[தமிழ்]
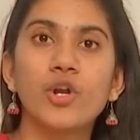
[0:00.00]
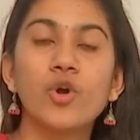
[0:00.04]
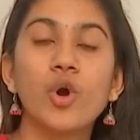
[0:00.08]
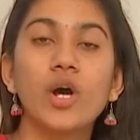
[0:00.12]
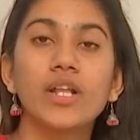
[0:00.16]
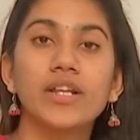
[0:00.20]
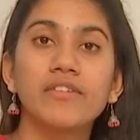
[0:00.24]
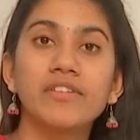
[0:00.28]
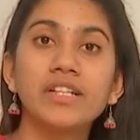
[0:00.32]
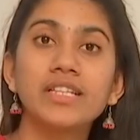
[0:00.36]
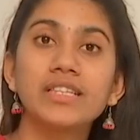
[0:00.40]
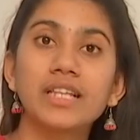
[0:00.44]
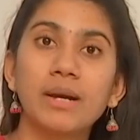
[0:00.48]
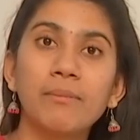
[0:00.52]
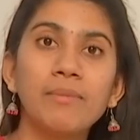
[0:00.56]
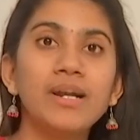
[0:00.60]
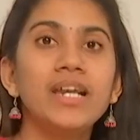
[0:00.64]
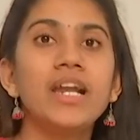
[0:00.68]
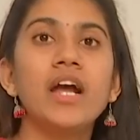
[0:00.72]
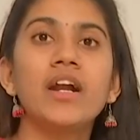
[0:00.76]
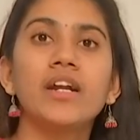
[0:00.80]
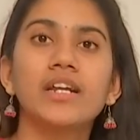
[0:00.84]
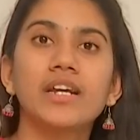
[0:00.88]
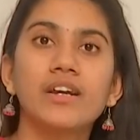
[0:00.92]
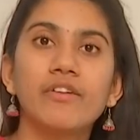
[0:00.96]
வரும் அதாவது
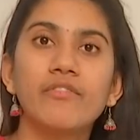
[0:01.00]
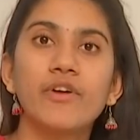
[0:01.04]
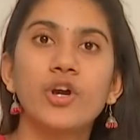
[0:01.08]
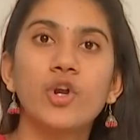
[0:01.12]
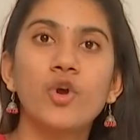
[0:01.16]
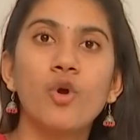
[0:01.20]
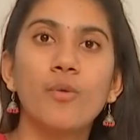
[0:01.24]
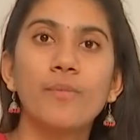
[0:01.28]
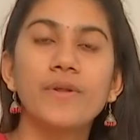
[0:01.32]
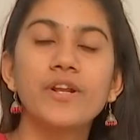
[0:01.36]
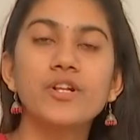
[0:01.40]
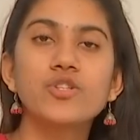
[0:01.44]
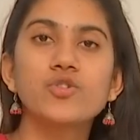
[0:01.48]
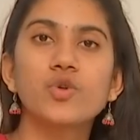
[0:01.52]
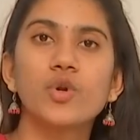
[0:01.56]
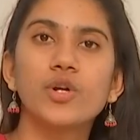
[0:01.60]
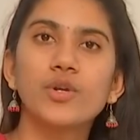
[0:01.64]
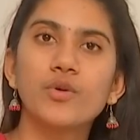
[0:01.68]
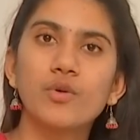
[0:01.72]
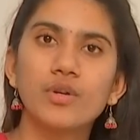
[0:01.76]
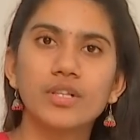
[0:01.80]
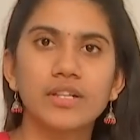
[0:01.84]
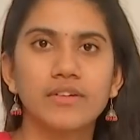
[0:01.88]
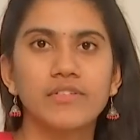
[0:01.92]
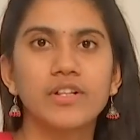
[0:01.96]
தமிழ்நாட்டுக்கு வரும் அப்படின்னு
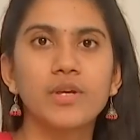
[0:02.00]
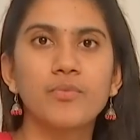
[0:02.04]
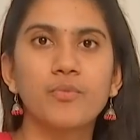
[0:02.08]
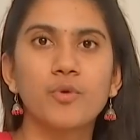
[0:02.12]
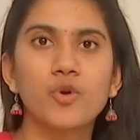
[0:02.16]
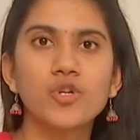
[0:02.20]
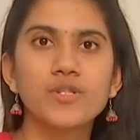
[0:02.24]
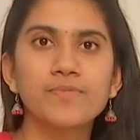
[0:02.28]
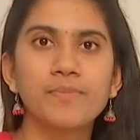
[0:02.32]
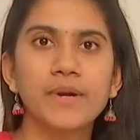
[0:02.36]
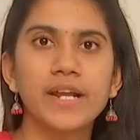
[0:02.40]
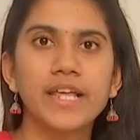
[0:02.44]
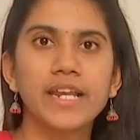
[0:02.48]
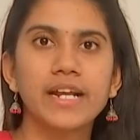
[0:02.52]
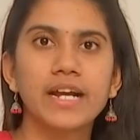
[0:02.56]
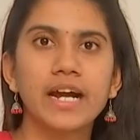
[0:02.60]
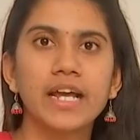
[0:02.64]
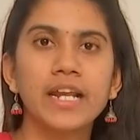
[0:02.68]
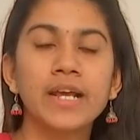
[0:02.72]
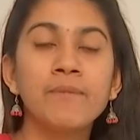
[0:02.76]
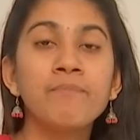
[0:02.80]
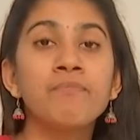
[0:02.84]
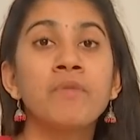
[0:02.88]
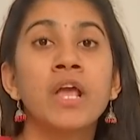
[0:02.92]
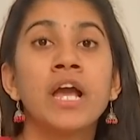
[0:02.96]
சொல்லிட்டு ஒருத்தர் வந்து போஸ்ட்
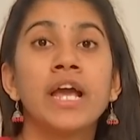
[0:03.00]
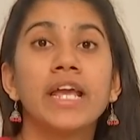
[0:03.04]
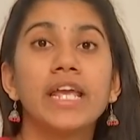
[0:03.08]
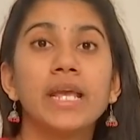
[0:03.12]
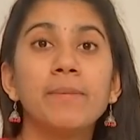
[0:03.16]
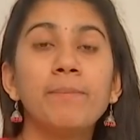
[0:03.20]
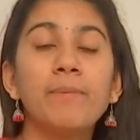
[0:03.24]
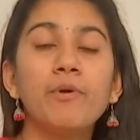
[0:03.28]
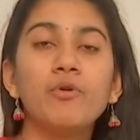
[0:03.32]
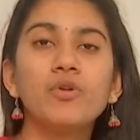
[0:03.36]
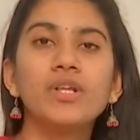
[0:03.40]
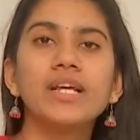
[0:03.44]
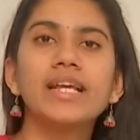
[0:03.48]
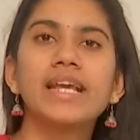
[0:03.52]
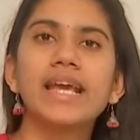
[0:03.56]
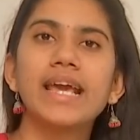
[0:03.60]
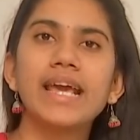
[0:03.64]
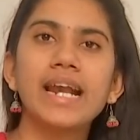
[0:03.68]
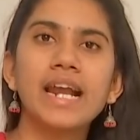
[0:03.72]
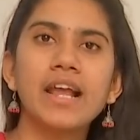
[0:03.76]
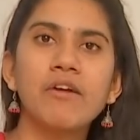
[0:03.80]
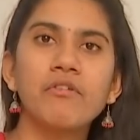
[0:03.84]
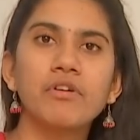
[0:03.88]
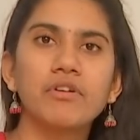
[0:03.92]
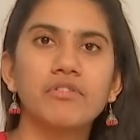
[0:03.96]
பண்ணியிருக்காரு இப்போ வந்து
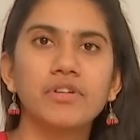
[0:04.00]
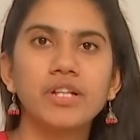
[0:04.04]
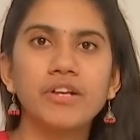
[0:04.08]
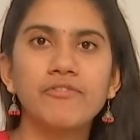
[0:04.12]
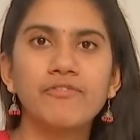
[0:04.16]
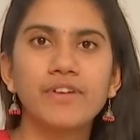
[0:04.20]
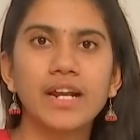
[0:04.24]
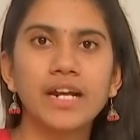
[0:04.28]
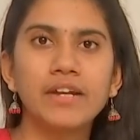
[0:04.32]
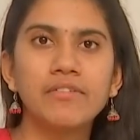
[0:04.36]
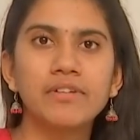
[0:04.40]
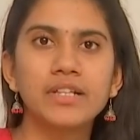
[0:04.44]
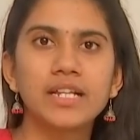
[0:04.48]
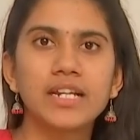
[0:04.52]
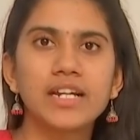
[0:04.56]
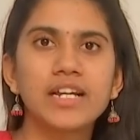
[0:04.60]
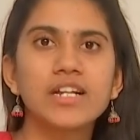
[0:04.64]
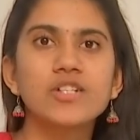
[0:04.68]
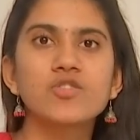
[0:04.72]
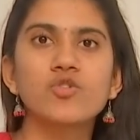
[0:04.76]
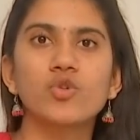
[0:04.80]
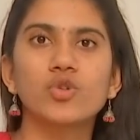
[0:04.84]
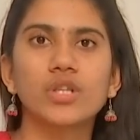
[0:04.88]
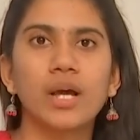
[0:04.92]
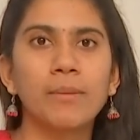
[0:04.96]
கேரளாவுக்கு வந்து ஃப்ளட்
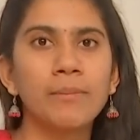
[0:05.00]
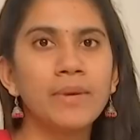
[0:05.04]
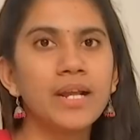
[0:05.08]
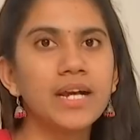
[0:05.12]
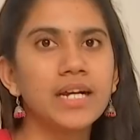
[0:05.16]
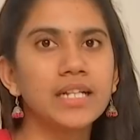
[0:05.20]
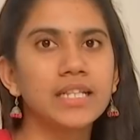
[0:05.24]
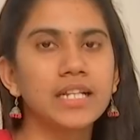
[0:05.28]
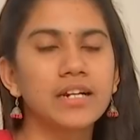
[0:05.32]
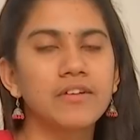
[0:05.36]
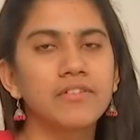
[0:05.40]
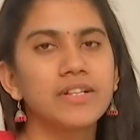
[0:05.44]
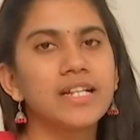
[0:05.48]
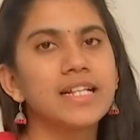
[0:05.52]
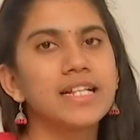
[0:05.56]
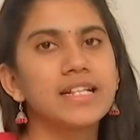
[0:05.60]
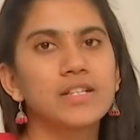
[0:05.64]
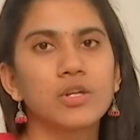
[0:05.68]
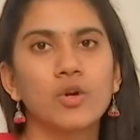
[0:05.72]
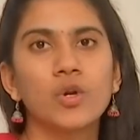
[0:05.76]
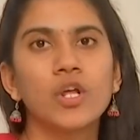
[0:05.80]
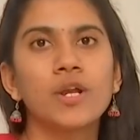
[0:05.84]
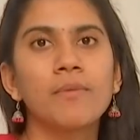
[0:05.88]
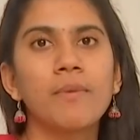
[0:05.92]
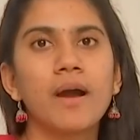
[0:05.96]
வந்திருக்கு ஸோ தமிழகத்துக்கு வந்து இது
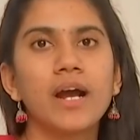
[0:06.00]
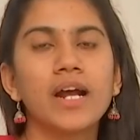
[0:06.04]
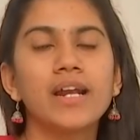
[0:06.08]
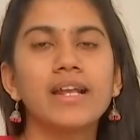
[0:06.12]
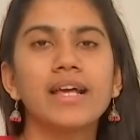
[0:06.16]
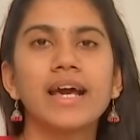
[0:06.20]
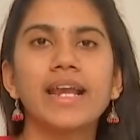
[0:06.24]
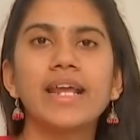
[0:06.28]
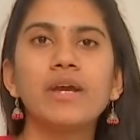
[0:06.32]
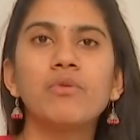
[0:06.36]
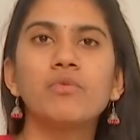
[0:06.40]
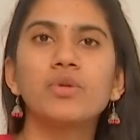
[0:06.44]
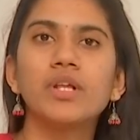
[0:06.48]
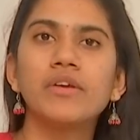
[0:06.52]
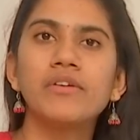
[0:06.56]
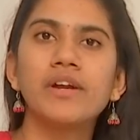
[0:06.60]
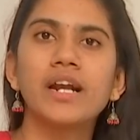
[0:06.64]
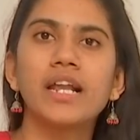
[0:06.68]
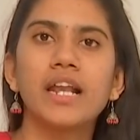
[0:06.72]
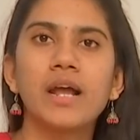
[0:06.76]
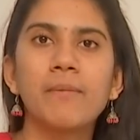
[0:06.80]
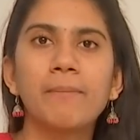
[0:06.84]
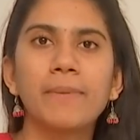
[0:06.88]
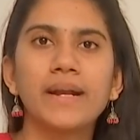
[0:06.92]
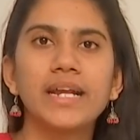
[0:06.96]
தொடர்பாக நிறைய
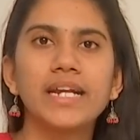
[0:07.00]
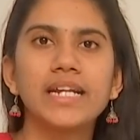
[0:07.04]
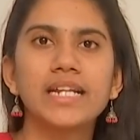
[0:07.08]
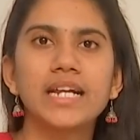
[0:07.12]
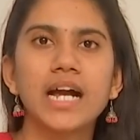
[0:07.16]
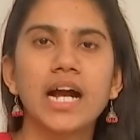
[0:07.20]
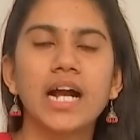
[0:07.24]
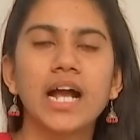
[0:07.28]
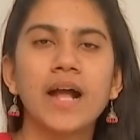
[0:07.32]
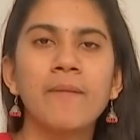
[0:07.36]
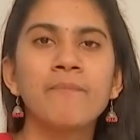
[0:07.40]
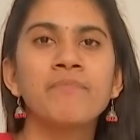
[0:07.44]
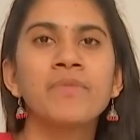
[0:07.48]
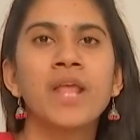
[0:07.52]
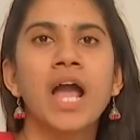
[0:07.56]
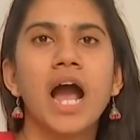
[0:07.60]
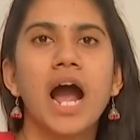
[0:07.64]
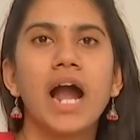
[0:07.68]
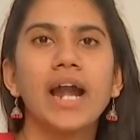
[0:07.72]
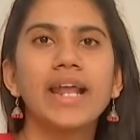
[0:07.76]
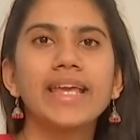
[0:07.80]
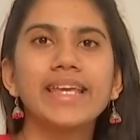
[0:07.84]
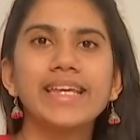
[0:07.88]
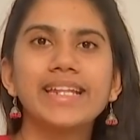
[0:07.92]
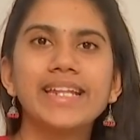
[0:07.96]
உதவிகள் எல்லாம் பண்ணிட்டு இருக்காங்க
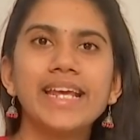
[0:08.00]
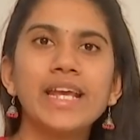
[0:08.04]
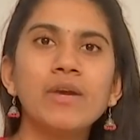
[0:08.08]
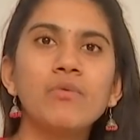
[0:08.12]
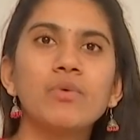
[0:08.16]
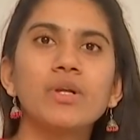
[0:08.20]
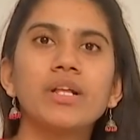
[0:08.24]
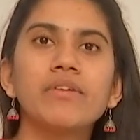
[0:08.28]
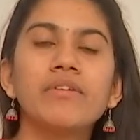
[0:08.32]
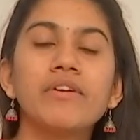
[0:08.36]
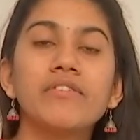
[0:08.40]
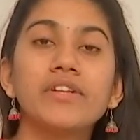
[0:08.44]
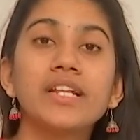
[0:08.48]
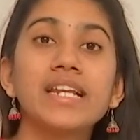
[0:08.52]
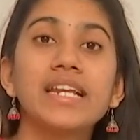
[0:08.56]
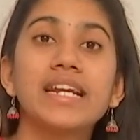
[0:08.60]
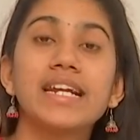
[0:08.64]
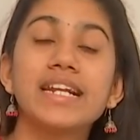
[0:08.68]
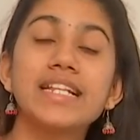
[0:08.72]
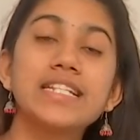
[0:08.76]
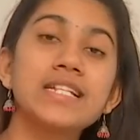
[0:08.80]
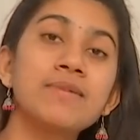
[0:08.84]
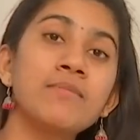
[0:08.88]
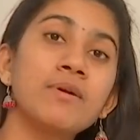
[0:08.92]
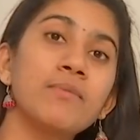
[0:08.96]
ஆனால் இதே உதவி வந்து
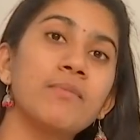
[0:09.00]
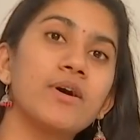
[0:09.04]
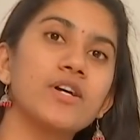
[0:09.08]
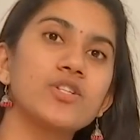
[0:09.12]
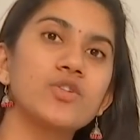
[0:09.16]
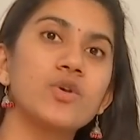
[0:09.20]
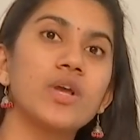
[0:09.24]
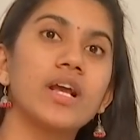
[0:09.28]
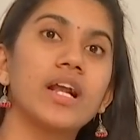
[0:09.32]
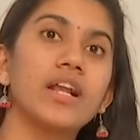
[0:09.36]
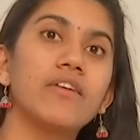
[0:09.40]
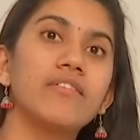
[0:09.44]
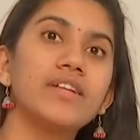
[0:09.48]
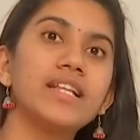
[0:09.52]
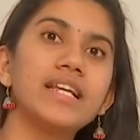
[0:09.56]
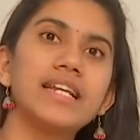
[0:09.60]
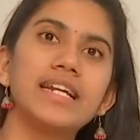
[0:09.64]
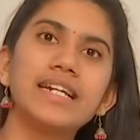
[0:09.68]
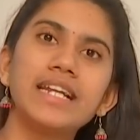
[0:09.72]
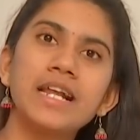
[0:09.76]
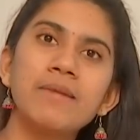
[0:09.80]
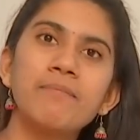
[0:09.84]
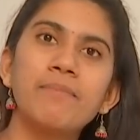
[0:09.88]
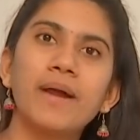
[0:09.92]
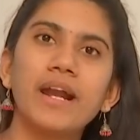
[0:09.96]
நீங்கள் டிசம்பர் மாதம் எங்களுக்கு வந்து
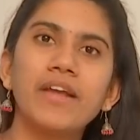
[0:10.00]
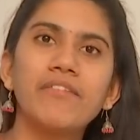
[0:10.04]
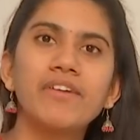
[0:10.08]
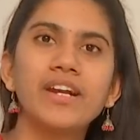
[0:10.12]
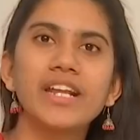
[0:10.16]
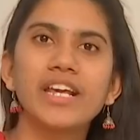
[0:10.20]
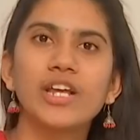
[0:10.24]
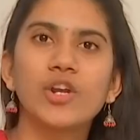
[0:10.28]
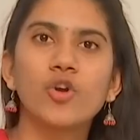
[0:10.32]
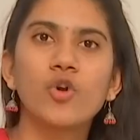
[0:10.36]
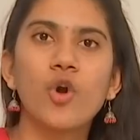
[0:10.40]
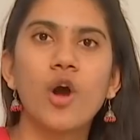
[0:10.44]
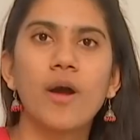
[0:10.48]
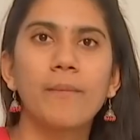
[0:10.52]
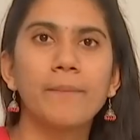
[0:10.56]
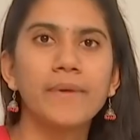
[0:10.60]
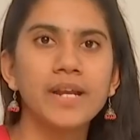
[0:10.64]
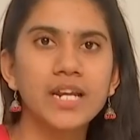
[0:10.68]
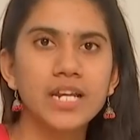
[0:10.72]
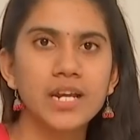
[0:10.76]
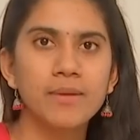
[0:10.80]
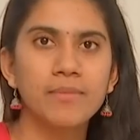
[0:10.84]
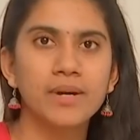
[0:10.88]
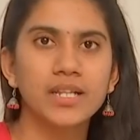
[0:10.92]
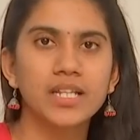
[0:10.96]
ரிட்டர்ன் பண்ண வேண்டியிருக்கும்
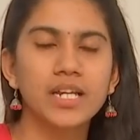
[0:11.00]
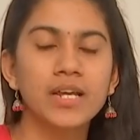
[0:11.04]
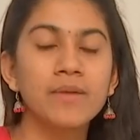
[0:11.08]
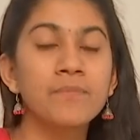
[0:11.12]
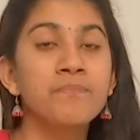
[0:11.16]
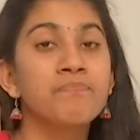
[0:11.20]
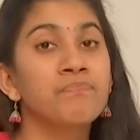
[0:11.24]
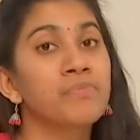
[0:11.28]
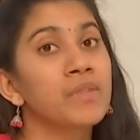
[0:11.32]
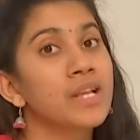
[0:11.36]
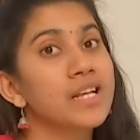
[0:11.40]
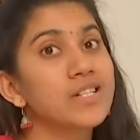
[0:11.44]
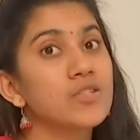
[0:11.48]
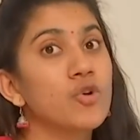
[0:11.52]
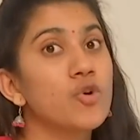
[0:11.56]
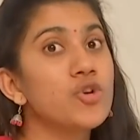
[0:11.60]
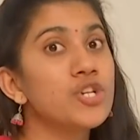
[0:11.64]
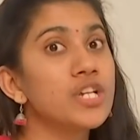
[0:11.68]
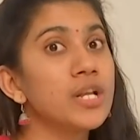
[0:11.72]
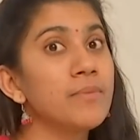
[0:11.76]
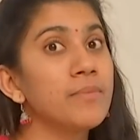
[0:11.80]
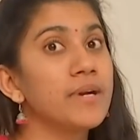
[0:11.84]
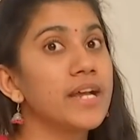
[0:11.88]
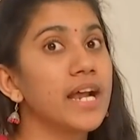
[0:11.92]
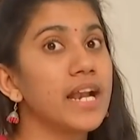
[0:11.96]
அப்படின்ற மாதிரி
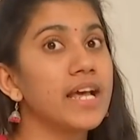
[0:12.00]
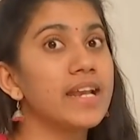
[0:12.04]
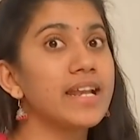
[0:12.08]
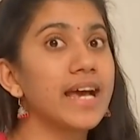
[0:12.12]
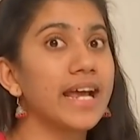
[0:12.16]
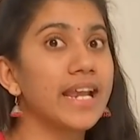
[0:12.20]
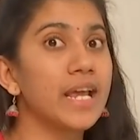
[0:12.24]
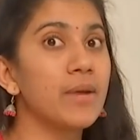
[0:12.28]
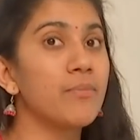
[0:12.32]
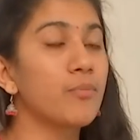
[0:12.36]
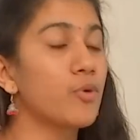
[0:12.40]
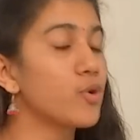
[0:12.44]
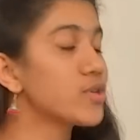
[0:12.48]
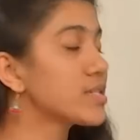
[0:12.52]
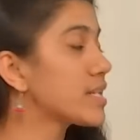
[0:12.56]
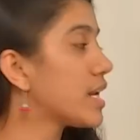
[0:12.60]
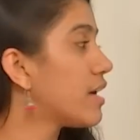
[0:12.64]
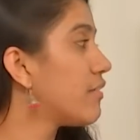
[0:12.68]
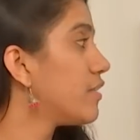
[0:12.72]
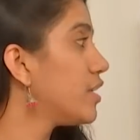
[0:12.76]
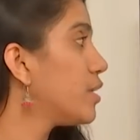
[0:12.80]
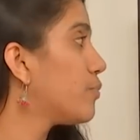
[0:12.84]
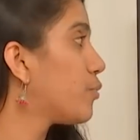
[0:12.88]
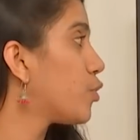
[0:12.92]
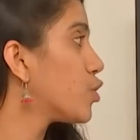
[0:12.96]
சோஷியல் மீடியாவில் நிறைய
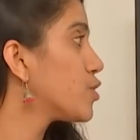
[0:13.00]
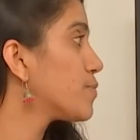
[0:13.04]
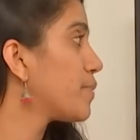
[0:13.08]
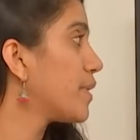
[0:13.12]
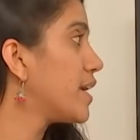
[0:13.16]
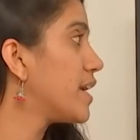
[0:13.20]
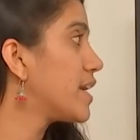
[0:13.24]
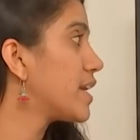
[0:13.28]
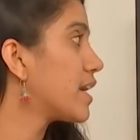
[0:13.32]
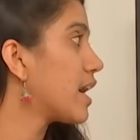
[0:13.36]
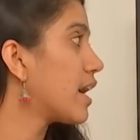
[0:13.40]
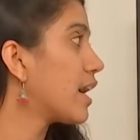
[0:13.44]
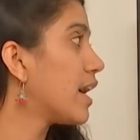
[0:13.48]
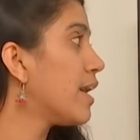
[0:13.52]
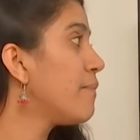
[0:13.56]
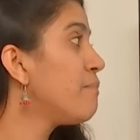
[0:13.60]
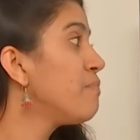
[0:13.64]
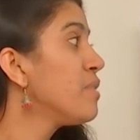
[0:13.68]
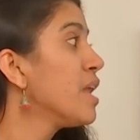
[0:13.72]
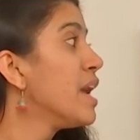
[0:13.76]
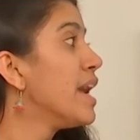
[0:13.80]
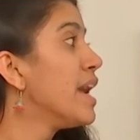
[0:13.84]
போஸ்ட்லாம் வந்து போஸ்ட் பண்ணிட்டு இருக்காங்க